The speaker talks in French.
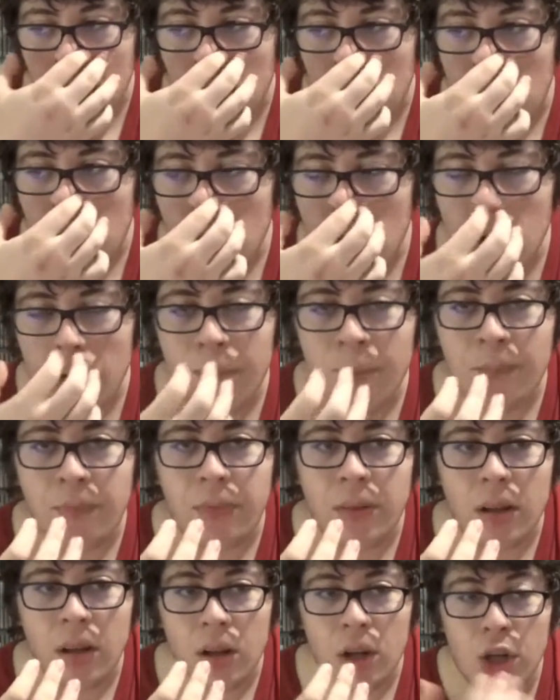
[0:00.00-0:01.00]
Là,
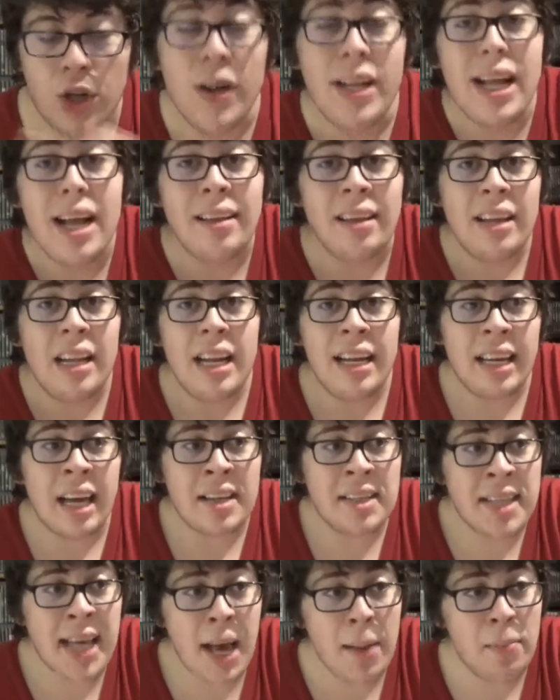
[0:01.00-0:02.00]
je viens d'atteindre les
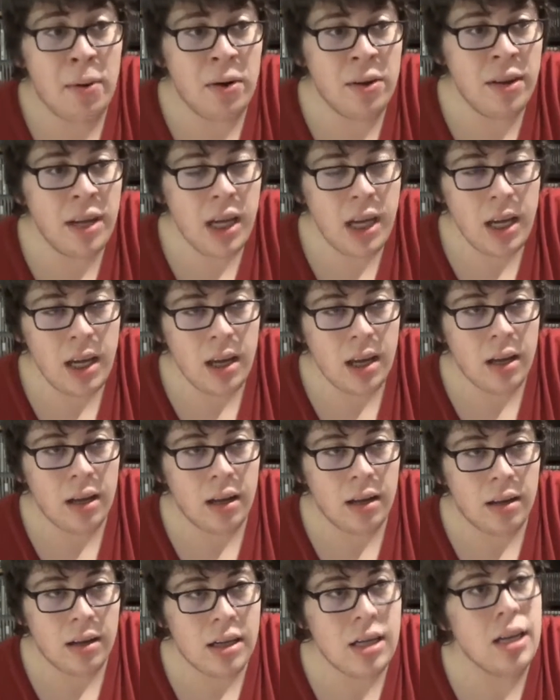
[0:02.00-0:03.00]
400 abonnés.
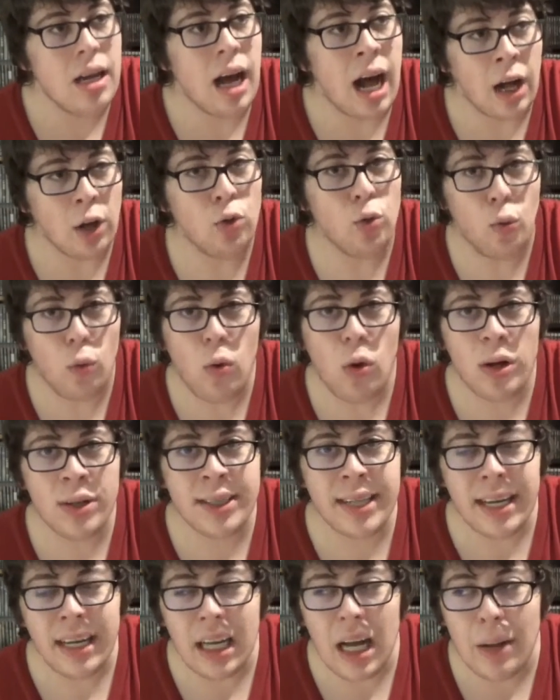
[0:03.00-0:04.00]
En
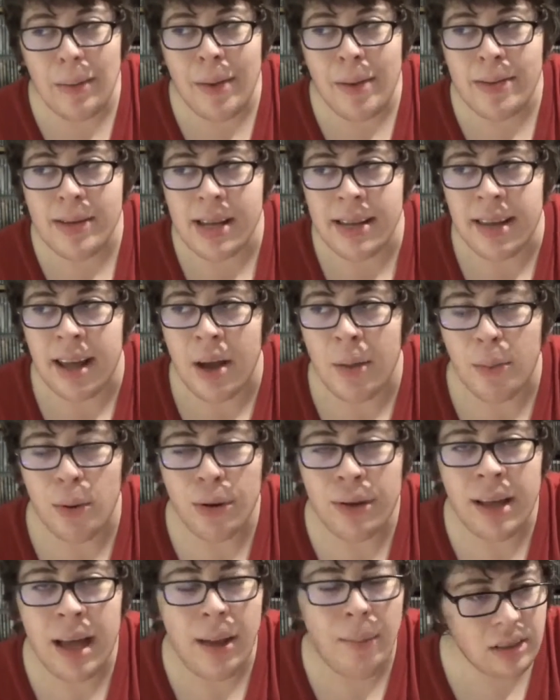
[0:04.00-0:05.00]
3 ans, quand même, il était un
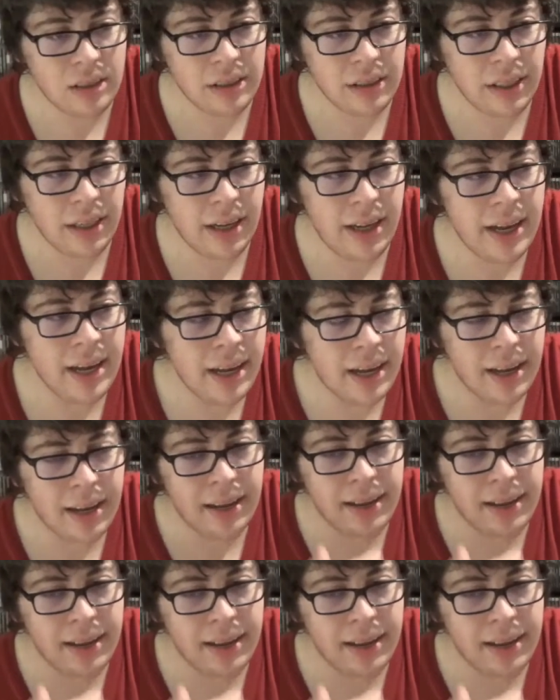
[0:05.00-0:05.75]
peu temps. Et